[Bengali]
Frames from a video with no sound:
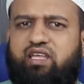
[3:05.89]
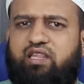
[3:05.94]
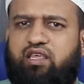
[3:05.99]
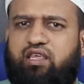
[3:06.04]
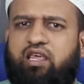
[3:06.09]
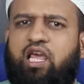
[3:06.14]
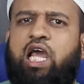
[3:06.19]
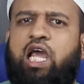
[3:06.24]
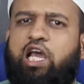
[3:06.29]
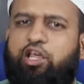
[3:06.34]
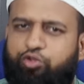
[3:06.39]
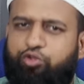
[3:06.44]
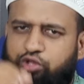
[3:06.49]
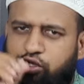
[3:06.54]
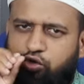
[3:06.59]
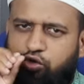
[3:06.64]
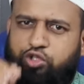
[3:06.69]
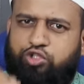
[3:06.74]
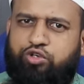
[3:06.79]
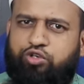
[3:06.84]
দিয়ে দিই যদি
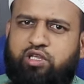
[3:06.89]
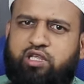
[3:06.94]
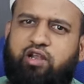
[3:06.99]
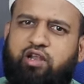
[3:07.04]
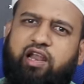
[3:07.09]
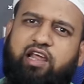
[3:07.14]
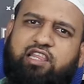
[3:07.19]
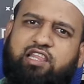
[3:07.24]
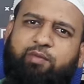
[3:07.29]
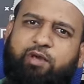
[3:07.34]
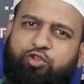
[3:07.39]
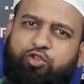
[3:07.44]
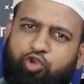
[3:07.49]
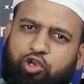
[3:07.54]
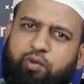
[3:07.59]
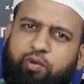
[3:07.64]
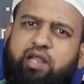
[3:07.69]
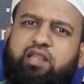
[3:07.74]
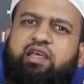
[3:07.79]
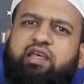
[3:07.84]
নষ্ট হয় তাহলে রাস্তা ভাই
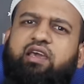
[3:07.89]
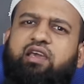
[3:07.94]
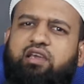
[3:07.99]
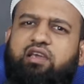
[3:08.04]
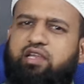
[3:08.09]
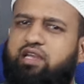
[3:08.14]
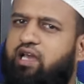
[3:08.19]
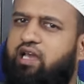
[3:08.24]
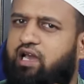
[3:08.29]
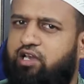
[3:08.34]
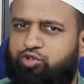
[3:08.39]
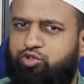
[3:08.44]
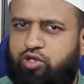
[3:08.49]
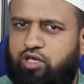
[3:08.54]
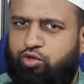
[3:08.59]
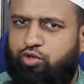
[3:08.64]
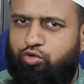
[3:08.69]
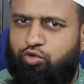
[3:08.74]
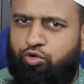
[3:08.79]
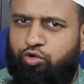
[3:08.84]
জরিমানা দেয় এটা
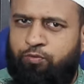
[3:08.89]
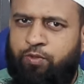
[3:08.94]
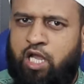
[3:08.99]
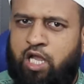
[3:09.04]
আসলে কোনো